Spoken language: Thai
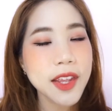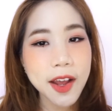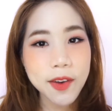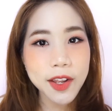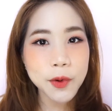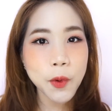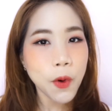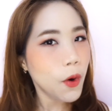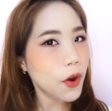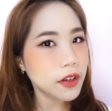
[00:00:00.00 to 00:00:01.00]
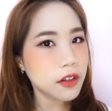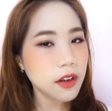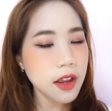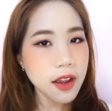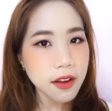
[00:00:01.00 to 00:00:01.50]
เอาล่ะทุกคน
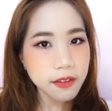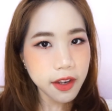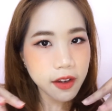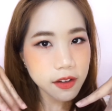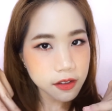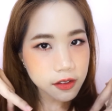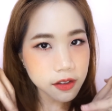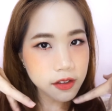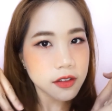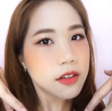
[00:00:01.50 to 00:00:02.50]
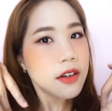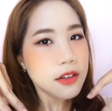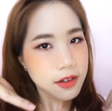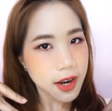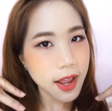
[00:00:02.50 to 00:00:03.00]
นี่คือ
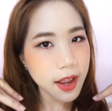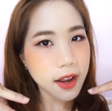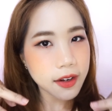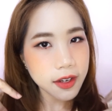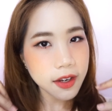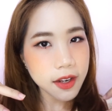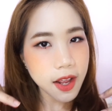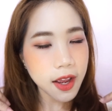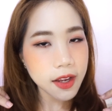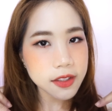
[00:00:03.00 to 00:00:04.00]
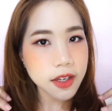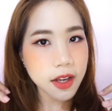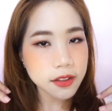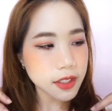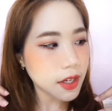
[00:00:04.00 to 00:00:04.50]
หน้าที่ได้จา
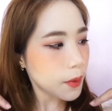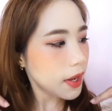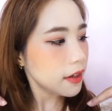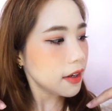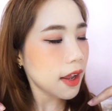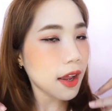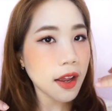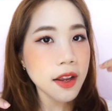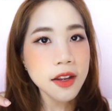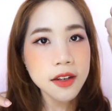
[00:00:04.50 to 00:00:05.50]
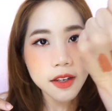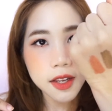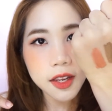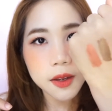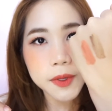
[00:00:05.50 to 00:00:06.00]
กเซเว่นนะคะ
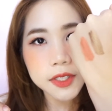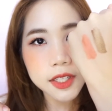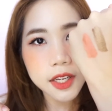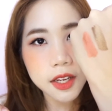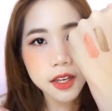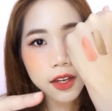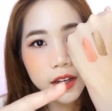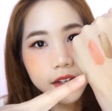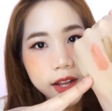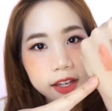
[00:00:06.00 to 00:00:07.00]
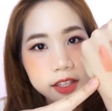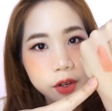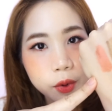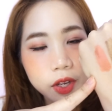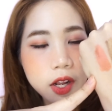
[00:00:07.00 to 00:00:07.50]
นี่เป็นสีอายแชโด
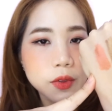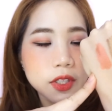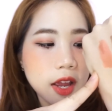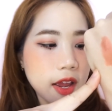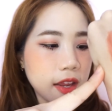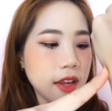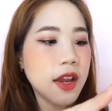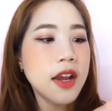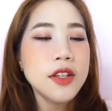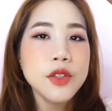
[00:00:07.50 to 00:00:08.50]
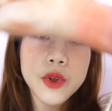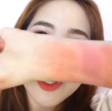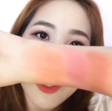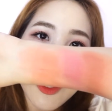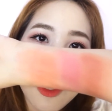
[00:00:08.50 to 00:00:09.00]
ว์ที่เราใช้ส่วนนี่